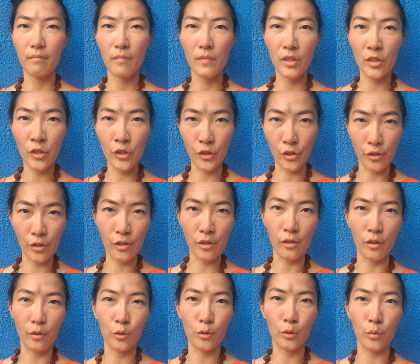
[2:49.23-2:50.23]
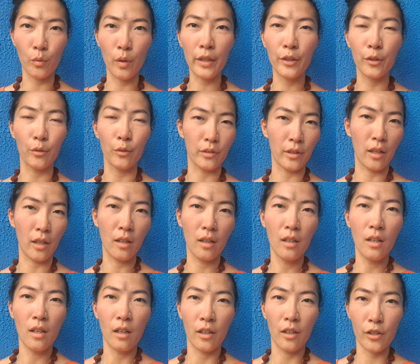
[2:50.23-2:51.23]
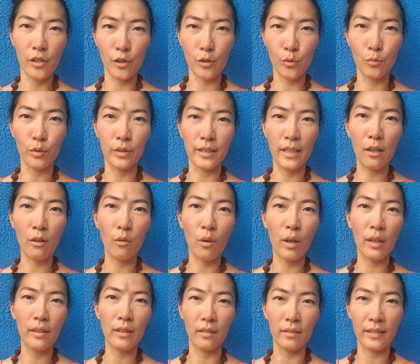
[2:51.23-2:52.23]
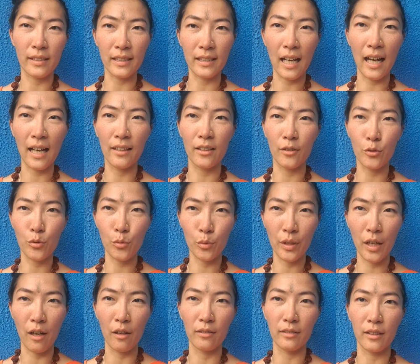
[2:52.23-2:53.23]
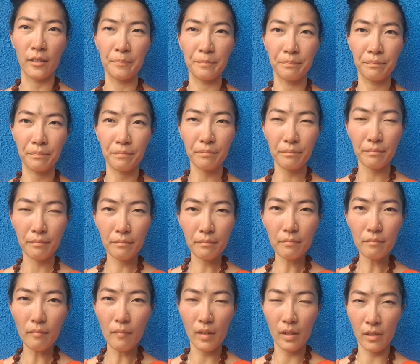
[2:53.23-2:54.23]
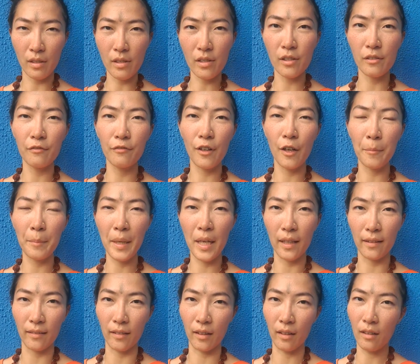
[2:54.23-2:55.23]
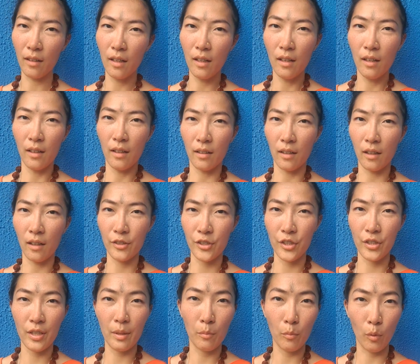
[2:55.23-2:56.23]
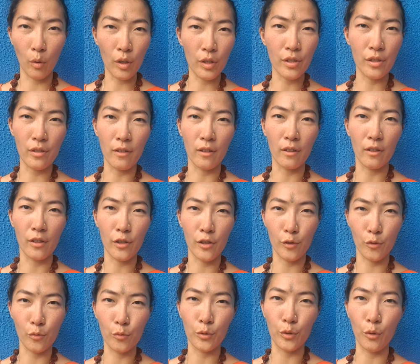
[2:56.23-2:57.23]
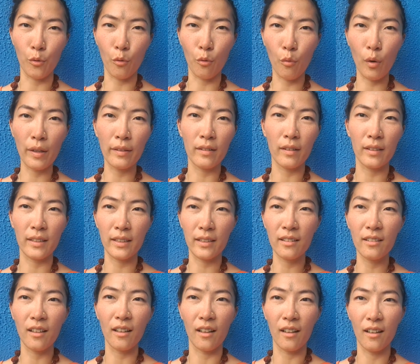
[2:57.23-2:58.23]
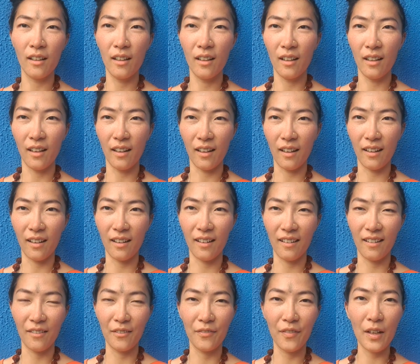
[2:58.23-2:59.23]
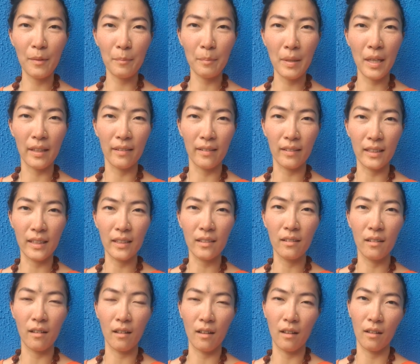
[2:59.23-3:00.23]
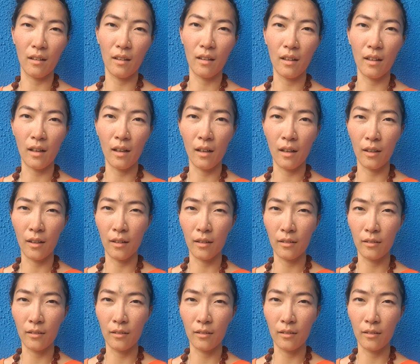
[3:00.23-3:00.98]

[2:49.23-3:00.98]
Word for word: 这只是所有的和食物相关的其他的重要的人生方面的啊这些模式和食物有关的一个啊方面的一个啊